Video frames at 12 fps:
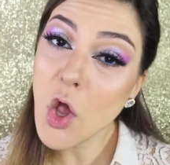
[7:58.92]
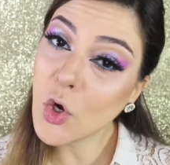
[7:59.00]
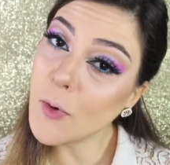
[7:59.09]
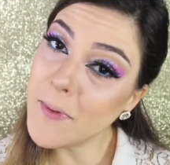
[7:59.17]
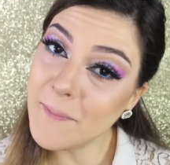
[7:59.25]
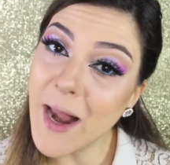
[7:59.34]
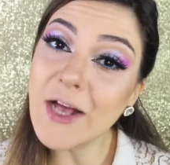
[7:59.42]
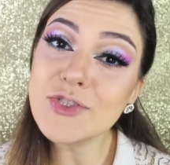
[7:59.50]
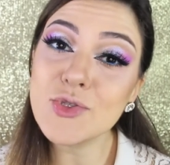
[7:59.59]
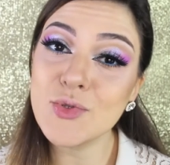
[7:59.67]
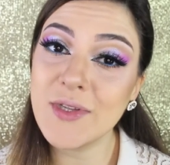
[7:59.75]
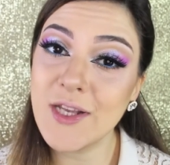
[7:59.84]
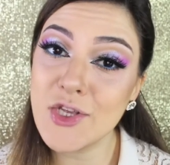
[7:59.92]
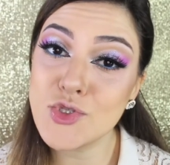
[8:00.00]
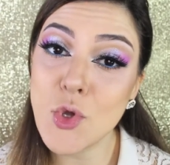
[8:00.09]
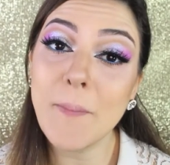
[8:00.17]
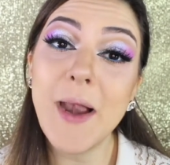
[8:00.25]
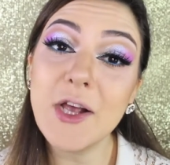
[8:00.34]
come blush
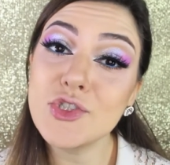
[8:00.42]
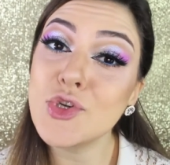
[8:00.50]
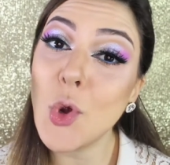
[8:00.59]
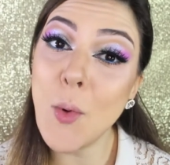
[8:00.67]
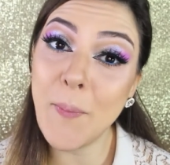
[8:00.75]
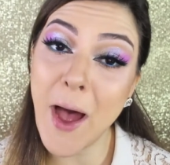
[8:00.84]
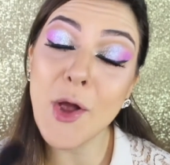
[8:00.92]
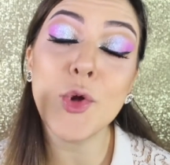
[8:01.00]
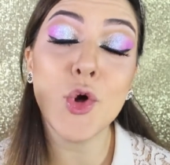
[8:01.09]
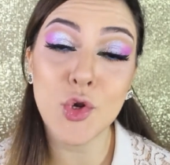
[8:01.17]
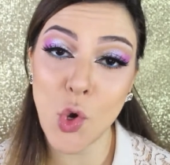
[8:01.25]
utilizzo un blush opaco